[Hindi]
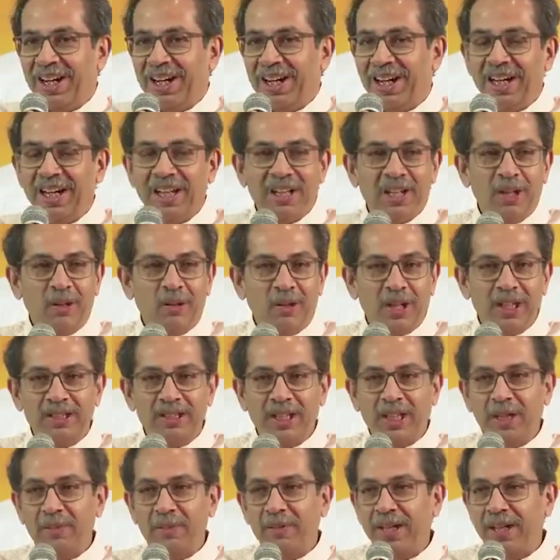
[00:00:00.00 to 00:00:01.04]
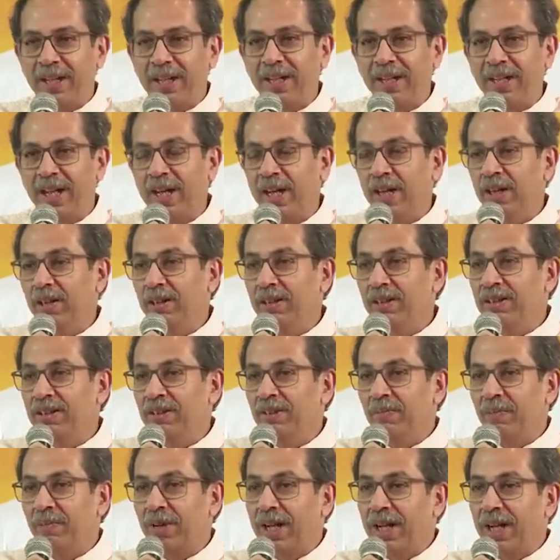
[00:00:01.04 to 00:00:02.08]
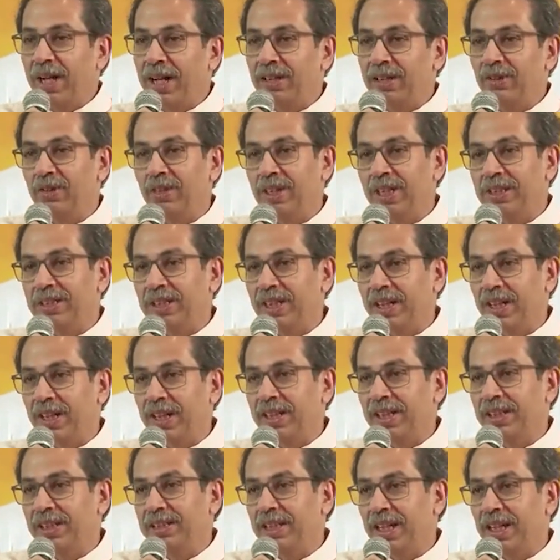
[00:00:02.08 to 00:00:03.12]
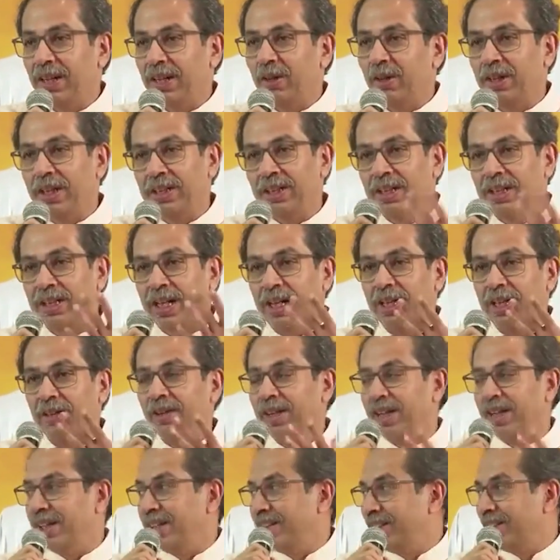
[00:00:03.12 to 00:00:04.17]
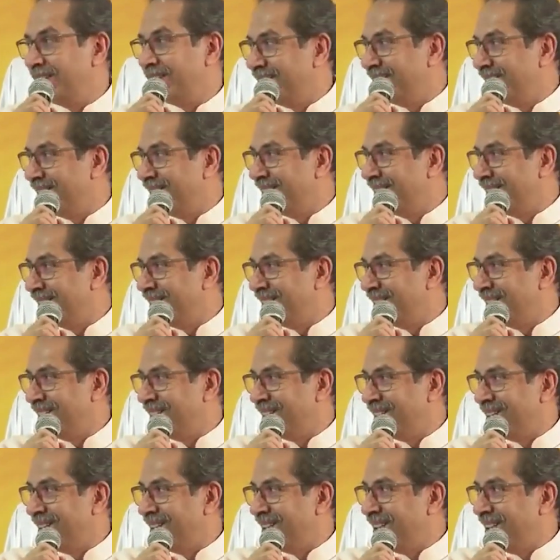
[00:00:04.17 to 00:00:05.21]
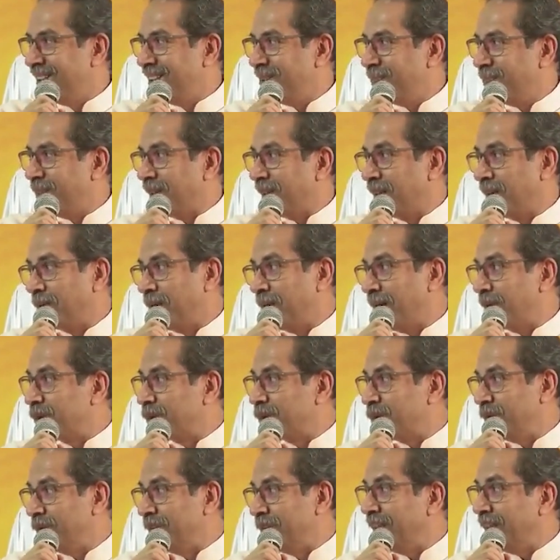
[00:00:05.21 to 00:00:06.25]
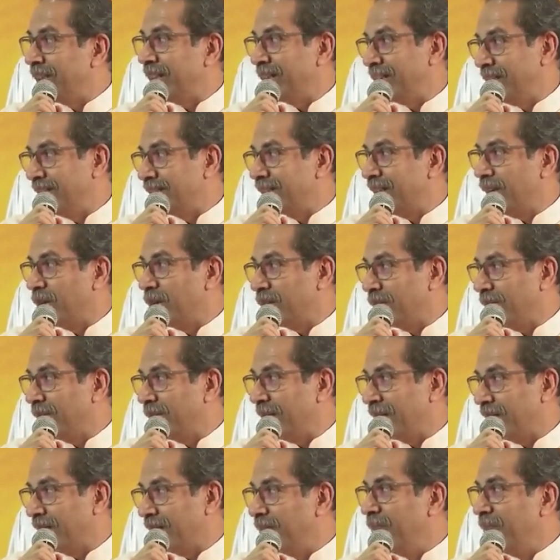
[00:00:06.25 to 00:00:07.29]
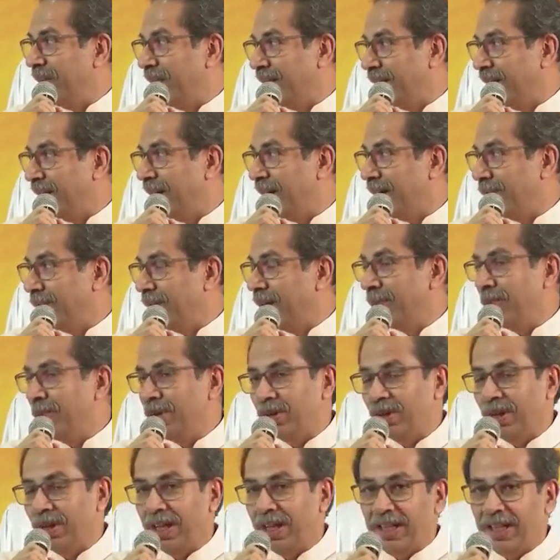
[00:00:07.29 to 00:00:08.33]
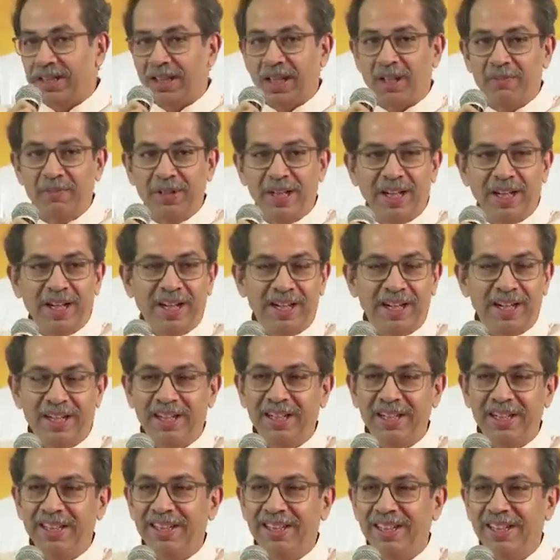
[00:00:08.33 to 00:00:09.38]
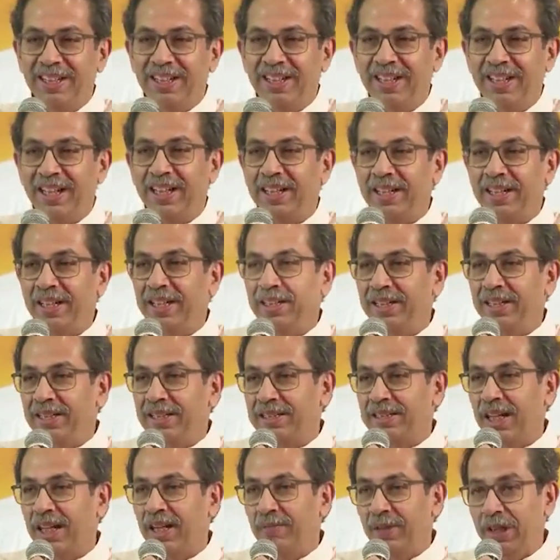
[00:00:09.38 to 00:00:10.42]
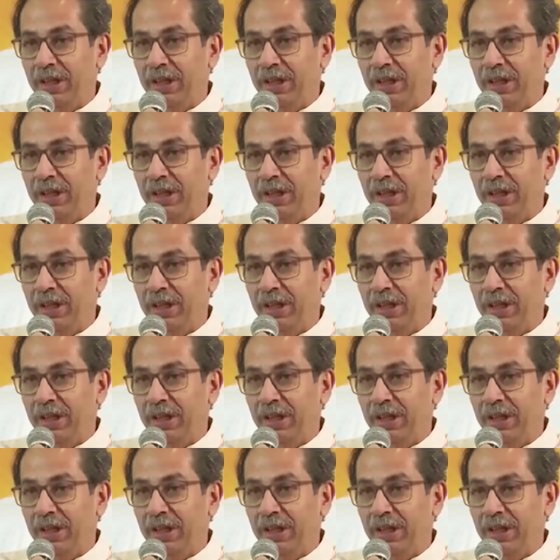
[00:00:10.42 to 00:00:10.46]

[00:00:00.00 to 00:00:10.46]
आणि ते एवढ्यासाठी म्हटलं कारण मला आज सुद्धा जी आठवतात ते दाढीवाले मतलब आप सोचिए कितने सालों के बाद हम मिल रहे हैं अभी अभी तो लगातार मिल रहे हैं लेकिन इतने साल